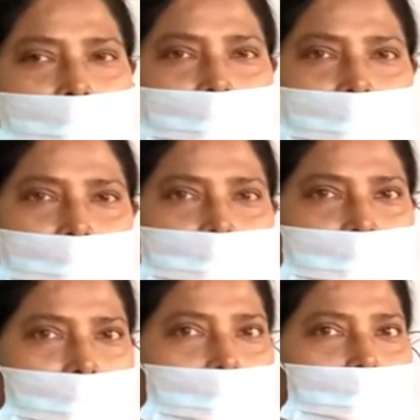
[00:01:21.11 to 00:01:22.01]
তাঁতিকে
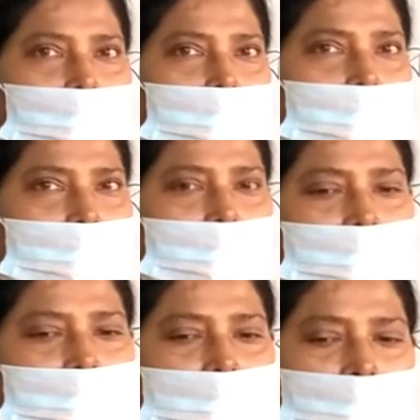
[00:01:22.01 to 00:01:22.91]
জানো
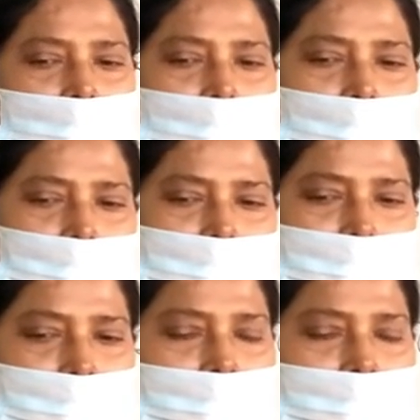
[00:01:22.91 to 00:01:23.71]
তাঁতি হচ্ছে